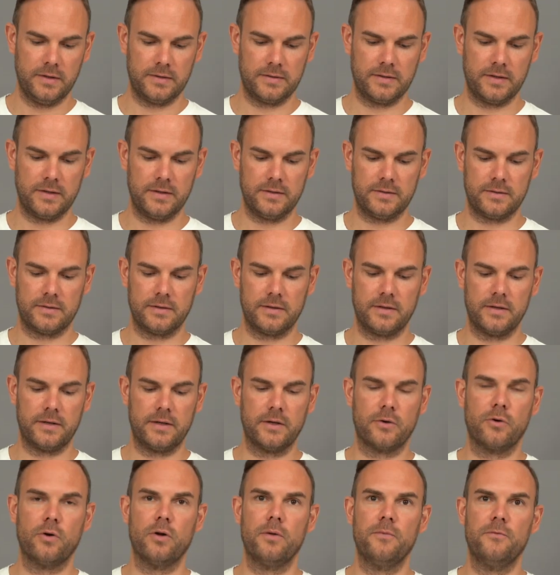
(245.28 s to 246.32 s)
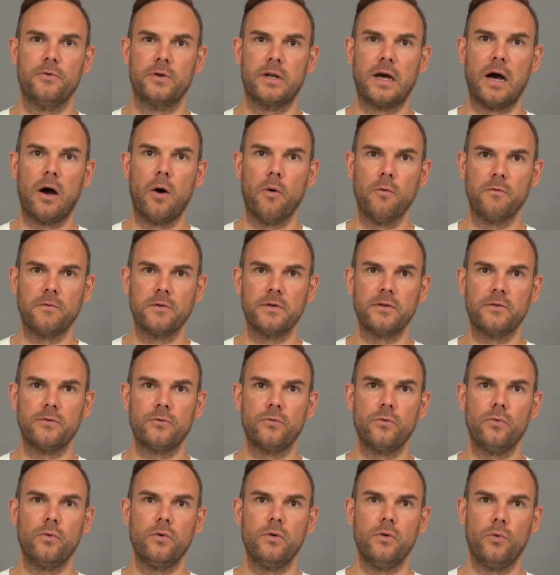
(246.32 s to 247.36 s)
das heißt der Kolben wird
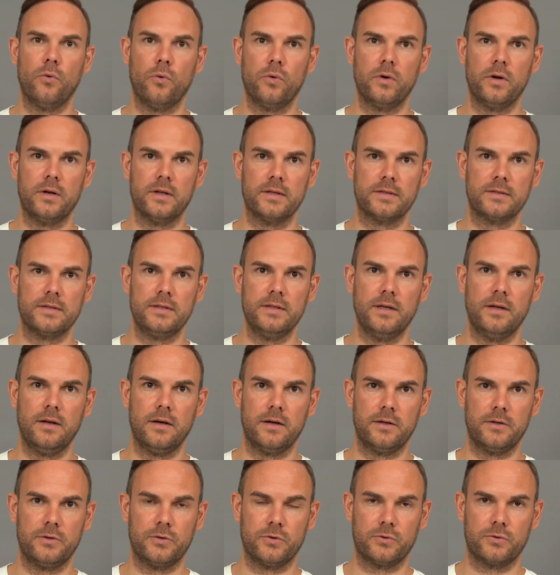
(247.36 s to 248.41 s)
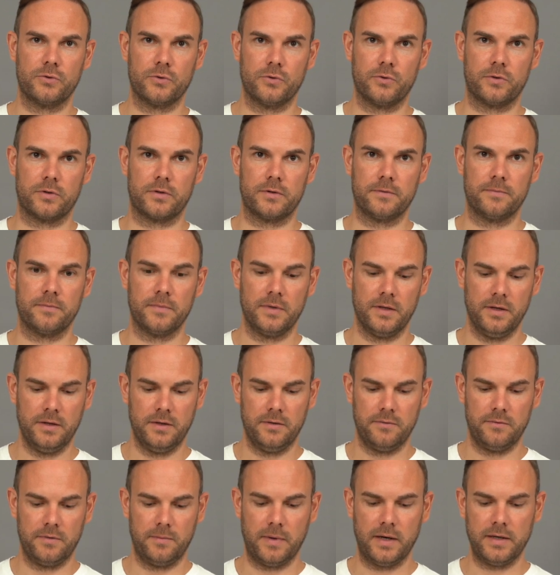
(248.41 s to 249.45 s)
aufgezogen, ohne dass hier Ladedruck drückt.
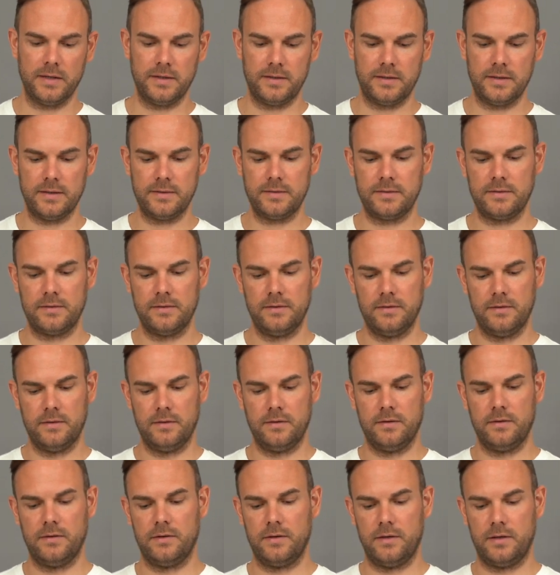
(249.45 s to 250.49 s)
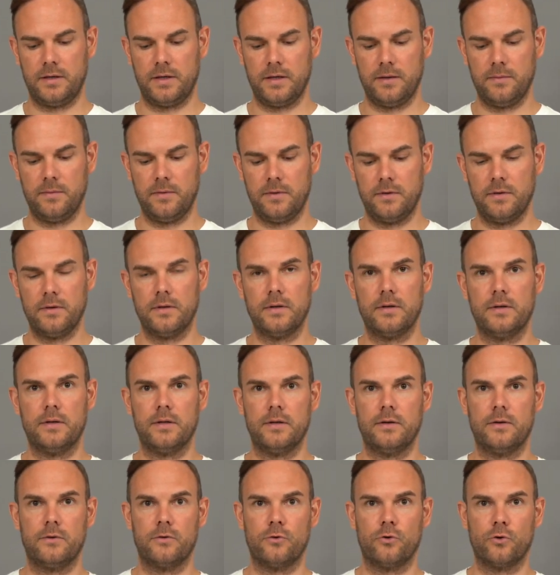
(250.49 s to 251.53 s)
Wie mache ich das? Ich gebe
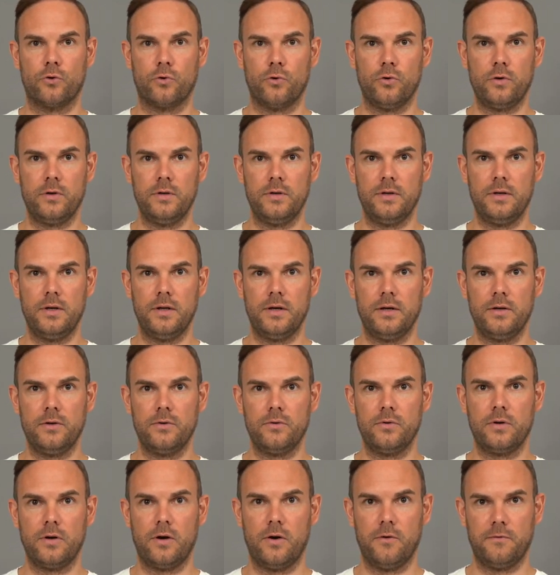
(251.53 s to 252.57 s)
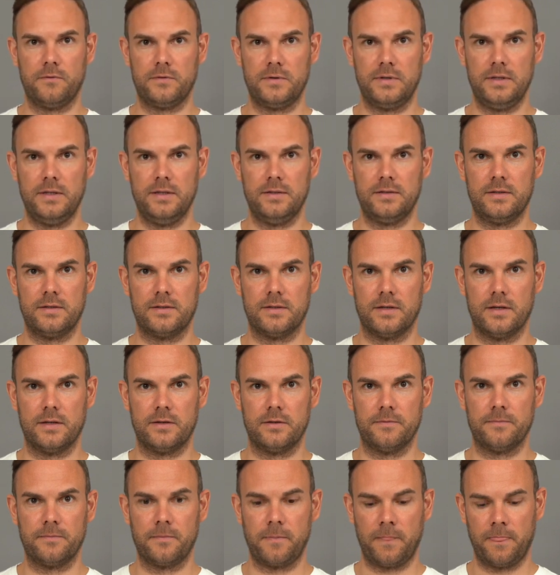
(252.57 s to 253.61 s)
den drückenden Ladedruck auf diese
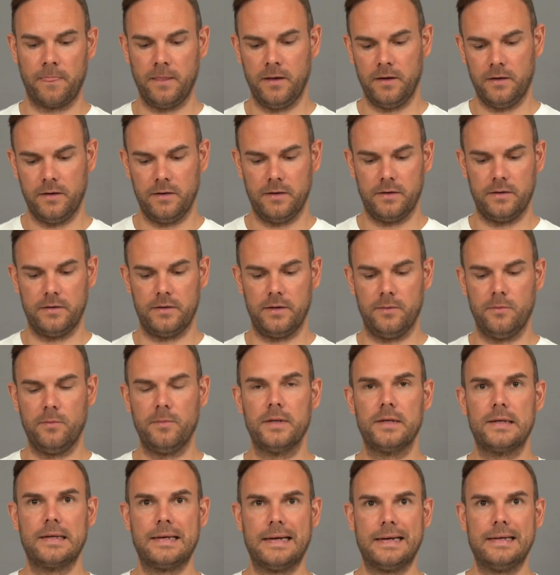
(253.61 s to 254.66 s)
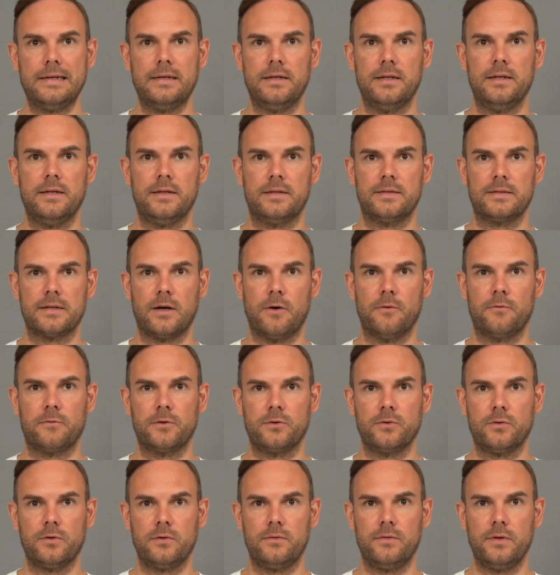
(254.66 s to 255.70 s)
Seite. In dem Moment kann nichts
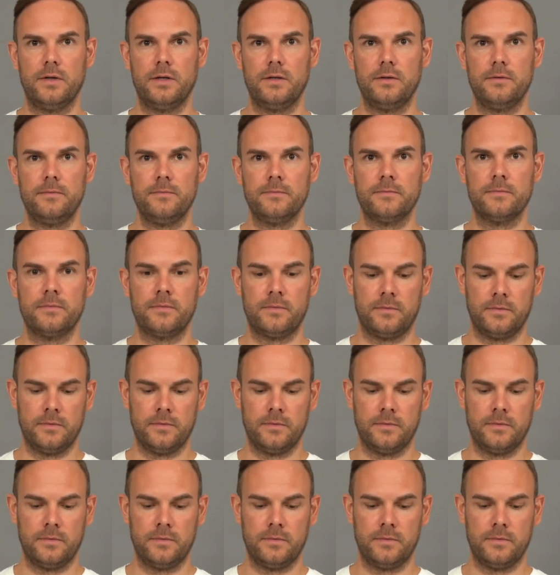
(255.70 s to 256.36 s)
aufgedrückt werden